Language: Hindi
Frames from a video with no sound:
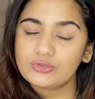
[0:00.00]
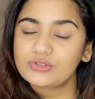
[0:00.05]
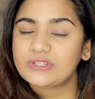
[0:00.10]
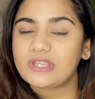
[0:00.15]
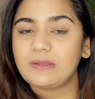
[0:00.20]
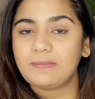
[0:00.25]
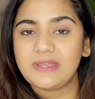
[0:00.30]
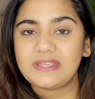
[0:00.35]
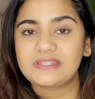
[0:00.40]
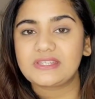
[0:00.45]

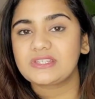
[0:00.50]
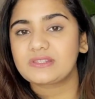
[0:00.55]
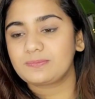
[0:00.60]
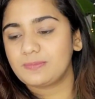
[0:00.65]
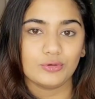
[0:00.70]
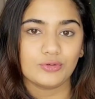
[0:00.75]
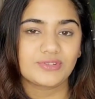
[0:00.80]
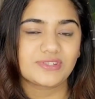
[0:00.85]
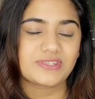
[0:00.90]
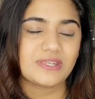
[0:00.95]
उसके बेसिस
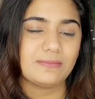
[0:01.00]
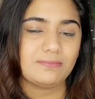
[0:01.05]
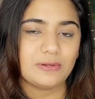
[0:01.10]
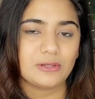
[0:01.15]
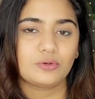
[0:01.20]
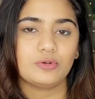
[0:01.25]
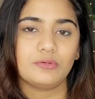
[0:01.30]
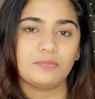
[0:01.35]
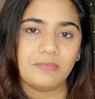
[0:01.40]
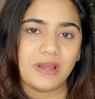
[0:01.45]
उससे
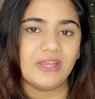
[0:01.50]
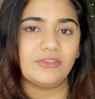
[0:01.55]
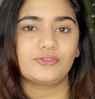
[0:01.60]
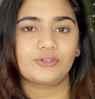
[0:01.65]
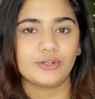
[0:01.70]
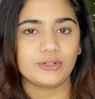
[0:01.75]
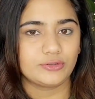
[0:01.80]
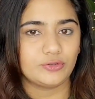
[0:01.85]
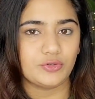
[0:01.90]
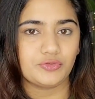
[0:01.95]
बिल्कुल मैच
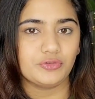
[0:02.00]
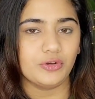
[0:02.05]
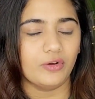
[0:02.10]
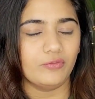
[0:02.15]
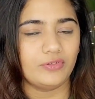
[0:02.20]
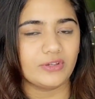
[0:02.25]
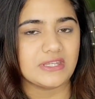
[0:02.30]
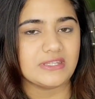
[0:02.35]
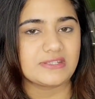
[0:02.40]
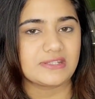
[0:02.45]
करते हुए
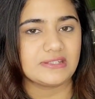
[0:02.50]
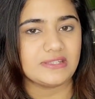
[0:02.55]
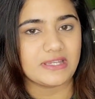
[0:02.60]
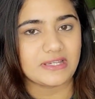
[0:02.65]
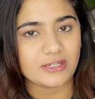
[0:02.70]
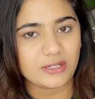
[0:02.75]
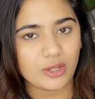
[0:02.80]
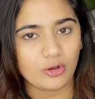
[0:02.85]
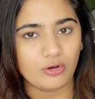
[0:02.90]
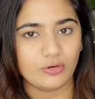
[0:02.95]
जॉब वैकेंसी
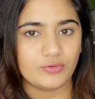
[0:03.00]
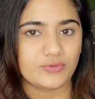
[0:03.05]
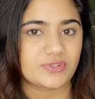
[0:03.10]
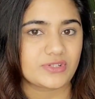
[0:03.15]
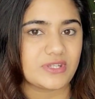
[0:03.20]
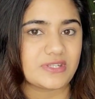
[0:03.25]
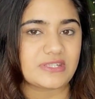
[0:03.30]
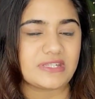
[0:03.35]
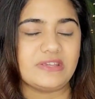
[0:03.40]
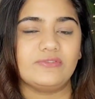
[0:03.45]
देखना और
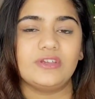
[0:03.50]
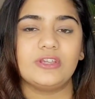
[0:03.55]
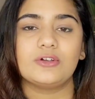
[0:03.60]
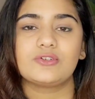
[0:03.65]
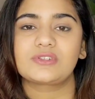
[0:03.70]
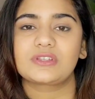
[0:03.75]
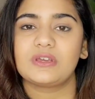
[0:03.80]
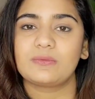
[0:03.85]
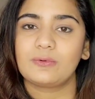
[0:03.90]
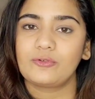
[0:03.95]
उसका वी या
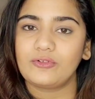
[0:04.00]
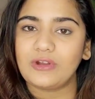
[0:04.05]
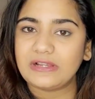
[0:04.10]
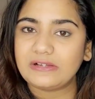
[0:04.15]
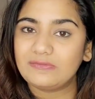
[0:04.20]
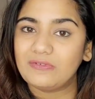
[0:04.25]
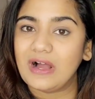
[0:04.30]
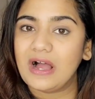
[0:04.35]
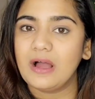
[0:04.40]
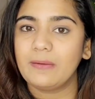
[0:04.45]
उसके
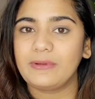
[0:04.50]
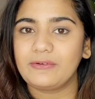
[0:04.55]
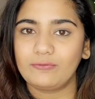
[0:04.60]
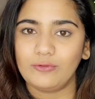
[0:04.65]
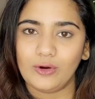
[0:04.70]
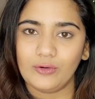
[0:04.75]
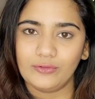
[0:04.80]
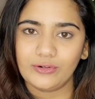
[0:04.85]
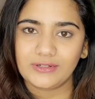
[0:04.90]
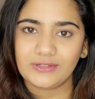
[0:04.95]
प्रोफाइल वहाँ पे
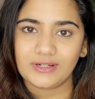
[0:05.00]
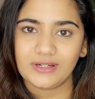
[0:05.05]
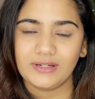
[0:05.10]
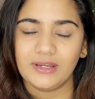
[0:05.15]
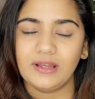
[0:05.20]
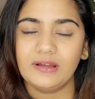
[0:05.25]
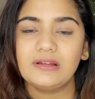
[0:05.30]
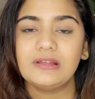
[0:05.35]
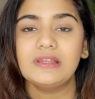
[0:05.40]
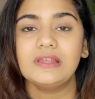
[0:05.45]
फॉरवर्ड
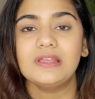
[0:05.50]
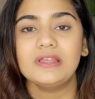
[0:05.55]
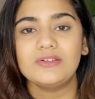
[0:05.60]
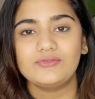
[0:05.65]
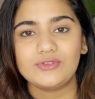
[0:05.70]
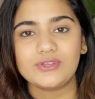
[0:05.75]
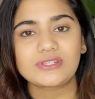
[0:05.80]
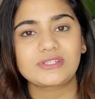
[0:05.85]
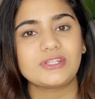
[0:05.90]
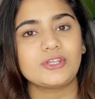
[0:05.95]
करना
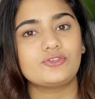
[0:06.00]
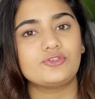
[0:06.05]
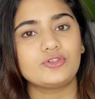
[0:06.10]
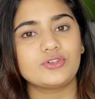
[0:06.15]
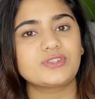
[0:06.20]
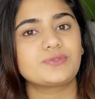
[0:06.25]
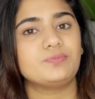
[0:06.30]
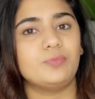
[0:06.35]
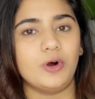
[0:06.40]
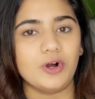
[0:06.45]
जिससे जो
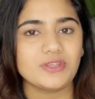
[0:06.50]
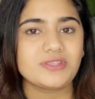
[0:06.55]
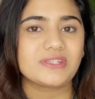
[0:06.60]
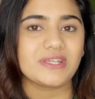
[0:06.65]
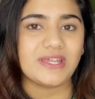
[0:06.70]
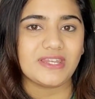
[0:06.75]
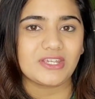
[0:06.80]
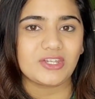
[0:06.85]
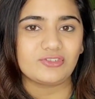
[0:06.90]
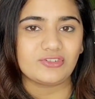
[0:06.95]

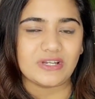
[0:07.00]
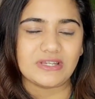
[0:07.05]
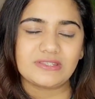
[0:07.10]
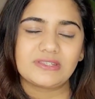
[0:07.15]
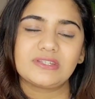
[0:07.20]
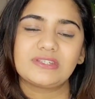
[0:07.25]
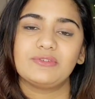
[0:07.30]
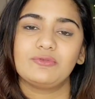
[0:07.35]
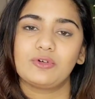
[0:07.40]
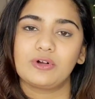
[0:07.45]
रिस्पॉन्स आने के
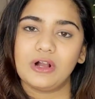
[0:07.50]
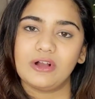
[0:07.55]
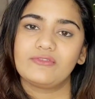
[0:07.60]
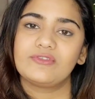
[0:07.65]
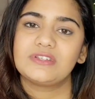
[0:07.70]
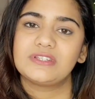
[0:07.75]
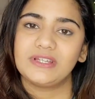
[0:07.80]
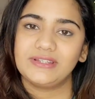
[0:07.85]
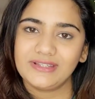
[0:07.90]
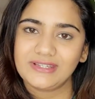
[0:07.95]
चांसेस है वो
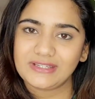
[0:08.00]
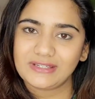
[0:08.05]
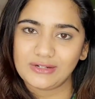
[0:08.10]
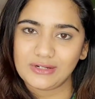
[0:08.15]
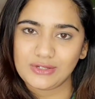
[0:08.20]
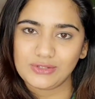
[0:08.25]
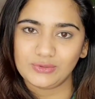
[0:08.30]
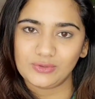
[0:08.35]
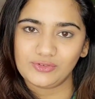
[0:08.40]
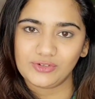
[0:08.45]
काफ़ी ज़्यादा
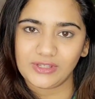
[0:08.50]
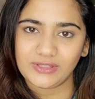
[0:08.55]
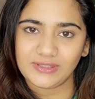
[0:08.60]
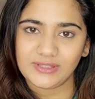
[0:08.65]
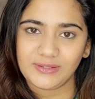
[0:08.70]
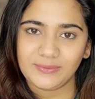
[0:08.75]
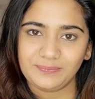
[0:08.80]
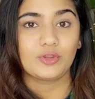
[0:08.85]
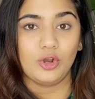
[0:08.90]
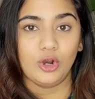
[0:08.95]
इंक्रीज हो
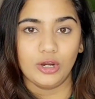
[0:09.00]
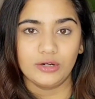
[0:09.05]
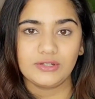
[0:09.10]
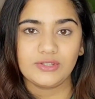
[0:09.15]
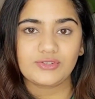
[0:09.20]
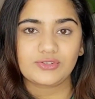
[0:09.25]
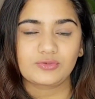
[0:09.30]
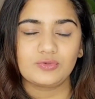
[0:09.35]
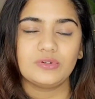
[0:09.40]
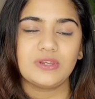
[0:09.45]
जाते हैं
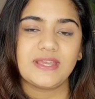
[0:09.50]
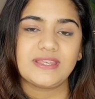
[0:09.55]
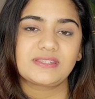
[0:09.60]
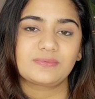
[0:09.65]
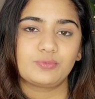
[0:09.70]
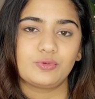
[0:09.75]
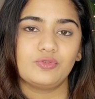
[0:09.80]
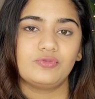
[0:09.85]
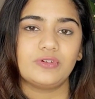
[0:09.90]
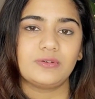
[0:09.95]
ऑर्डन स्कूल
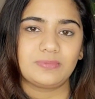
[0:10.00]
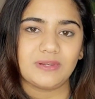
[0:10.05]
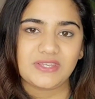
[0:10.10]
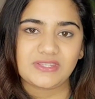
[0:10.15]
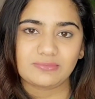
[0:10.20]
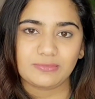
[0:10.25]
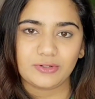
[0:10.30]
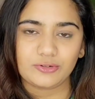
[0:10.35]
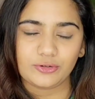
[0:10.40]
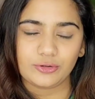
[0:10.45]
हैज़ प्रूवन
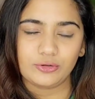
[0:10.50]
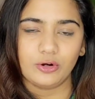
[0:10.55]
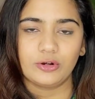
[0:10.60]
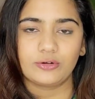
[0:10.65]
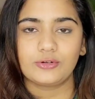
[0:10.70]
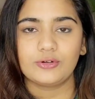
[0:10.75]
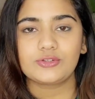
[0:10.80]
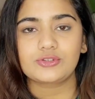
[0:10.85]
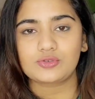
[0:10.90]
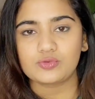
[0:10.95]
प्लेसमेंट
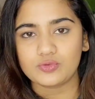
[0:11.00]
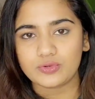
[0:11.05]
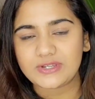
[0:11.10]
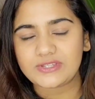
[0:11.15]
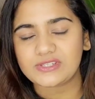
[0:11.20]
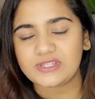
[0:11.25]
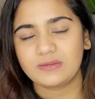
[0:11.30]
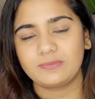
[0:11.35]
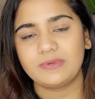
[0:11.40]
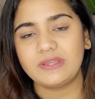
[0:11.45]
रिकॉर्ड और
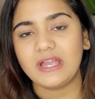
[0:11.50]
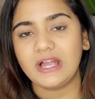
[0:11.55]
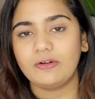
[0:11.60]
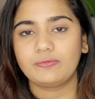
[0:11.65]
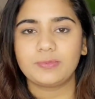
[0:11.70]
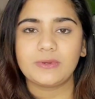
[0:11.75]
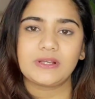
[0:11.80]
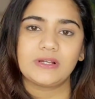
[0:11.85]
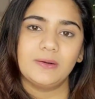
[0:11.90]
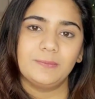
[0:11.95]
स्टूडेंट्स के
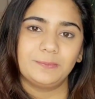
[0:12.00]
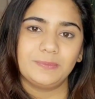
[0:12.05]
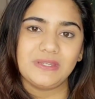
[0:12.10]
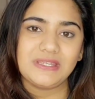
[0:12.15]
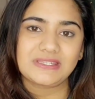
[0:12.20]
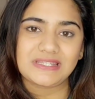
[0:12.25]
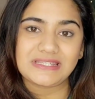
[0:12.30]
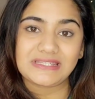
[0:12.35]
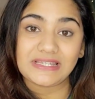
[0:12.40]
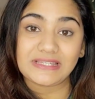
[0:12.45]
बिहाव पे
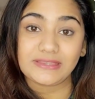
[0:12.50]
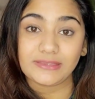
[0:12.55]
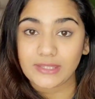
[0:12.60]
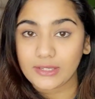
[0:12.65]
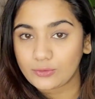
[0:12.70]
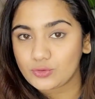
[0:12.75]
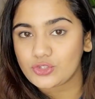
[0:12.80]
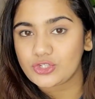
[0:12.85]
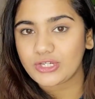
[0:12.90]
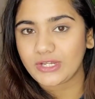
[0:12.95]
कंपनीज के साथ
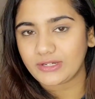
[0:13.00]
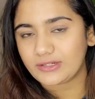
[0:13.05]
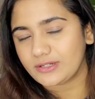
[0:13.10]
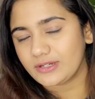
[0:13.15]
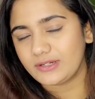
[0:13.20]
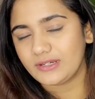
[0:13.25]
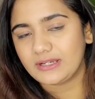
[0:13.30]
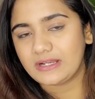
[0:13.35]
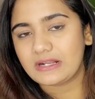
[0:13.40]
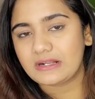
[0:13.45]
नेगोशिएट
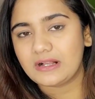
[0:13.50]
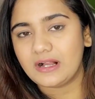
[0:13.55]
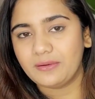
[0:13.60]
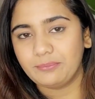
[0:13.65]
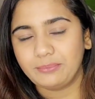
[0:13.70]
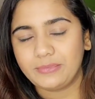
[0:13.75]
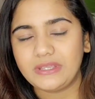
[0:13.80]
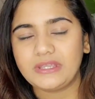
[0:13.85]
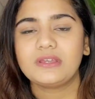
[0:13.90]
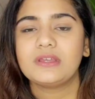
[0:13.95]
करने का
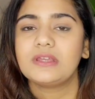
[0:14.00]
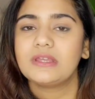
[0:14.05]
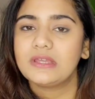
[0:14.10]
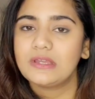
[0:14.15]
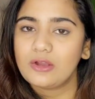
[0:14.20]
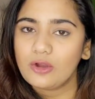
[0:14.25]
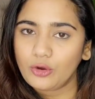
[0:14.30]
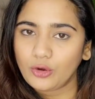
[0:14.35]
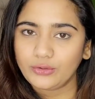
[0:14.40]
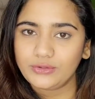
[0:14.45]
काम भी
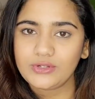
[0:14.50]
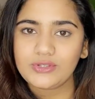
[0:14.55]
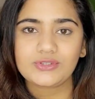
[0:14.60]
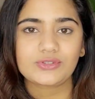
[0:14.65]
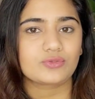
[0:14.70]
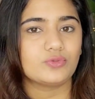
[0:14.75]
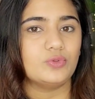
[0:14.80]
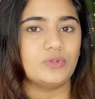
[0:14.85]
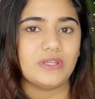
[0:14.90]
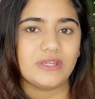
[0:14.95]
ऑर्डन
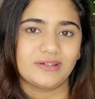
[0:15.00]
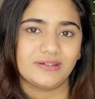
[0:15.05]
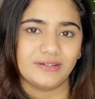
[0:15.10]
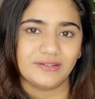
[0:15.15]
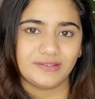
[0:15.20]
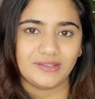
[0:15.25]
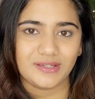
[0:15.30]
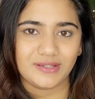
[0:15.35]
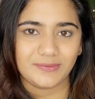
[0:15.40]
स्कूल ही करता